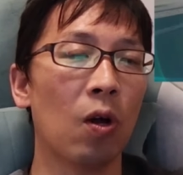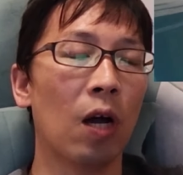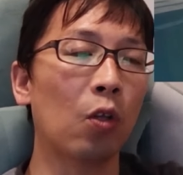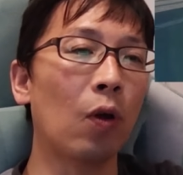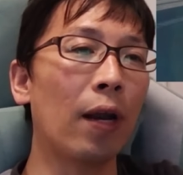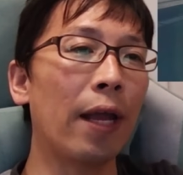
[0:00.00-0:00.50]

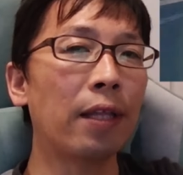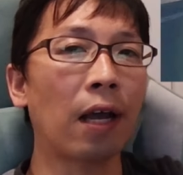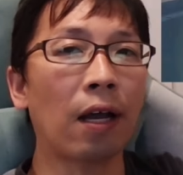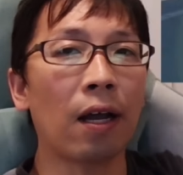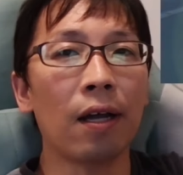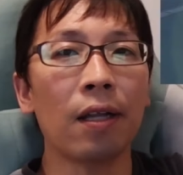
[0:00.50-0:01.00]
あとは
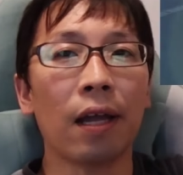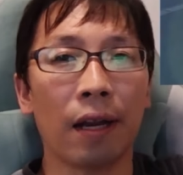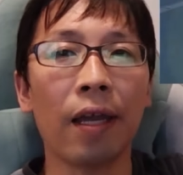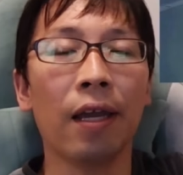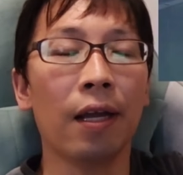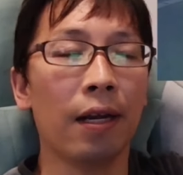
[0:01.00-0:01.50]
レンタカーだ
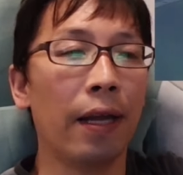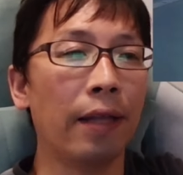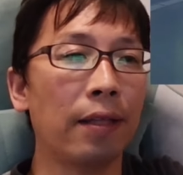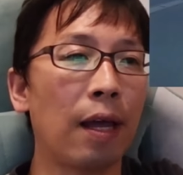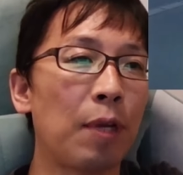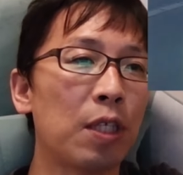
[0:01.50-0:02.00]
ね。
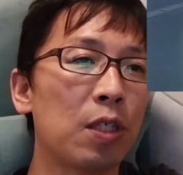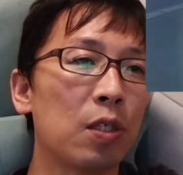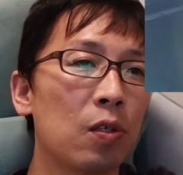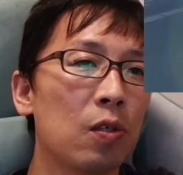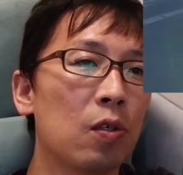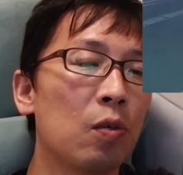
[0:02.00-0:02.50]

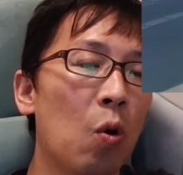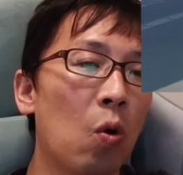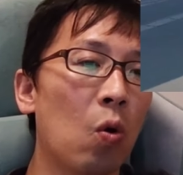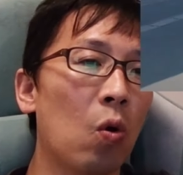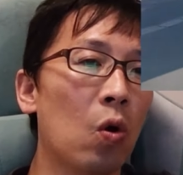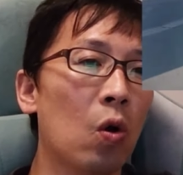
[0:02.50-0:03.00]
レンタバス
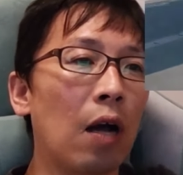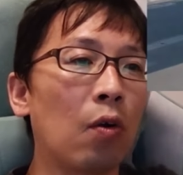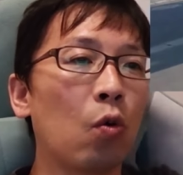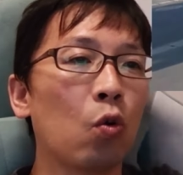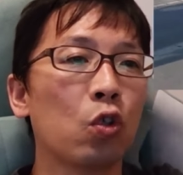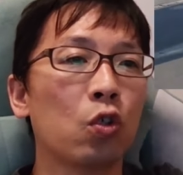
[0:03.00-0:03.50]
も観
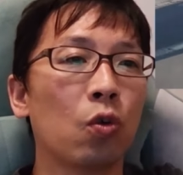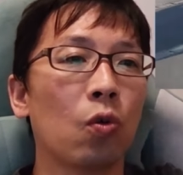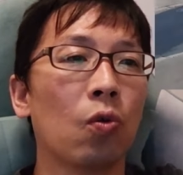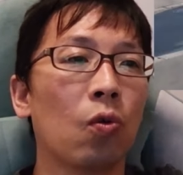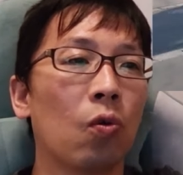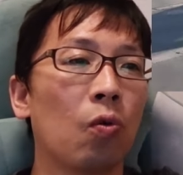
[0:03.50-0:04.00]
光仕様
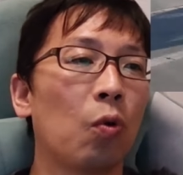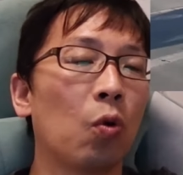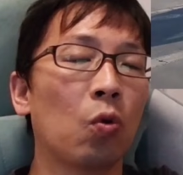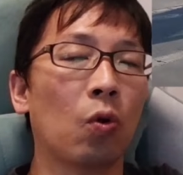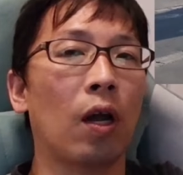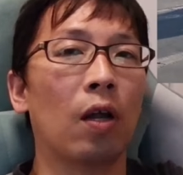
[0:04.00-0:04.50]
のもの
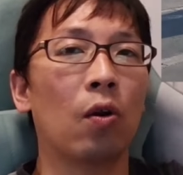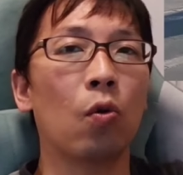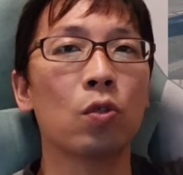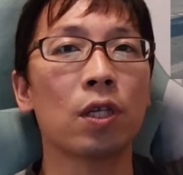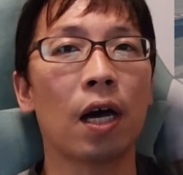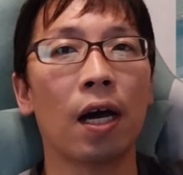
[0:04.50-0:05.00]
とか、
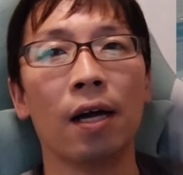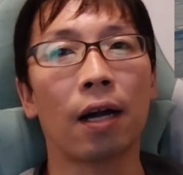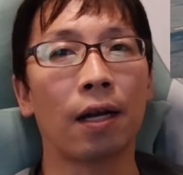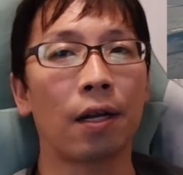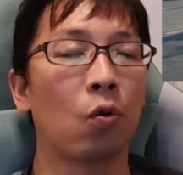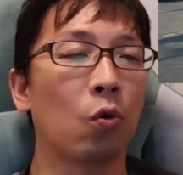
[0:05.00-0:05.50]
ローザ
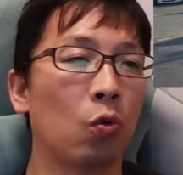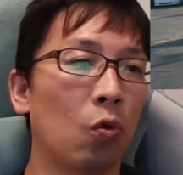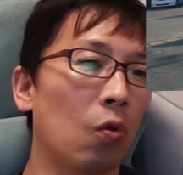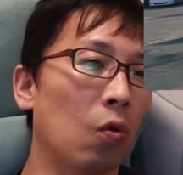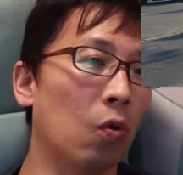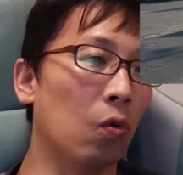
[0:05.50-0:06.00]
借りるこ
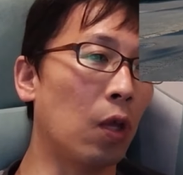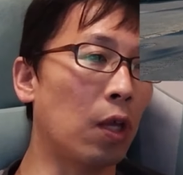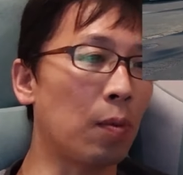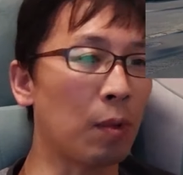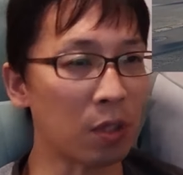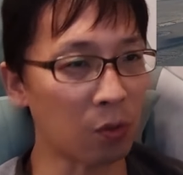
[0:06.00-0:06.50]
とで
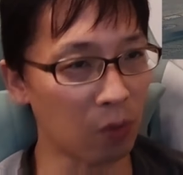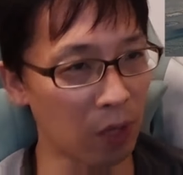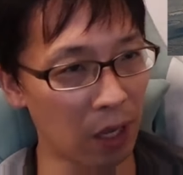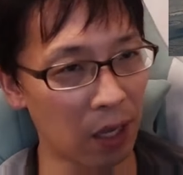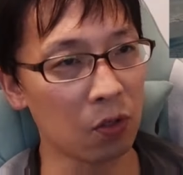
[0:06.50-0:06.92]
きますので、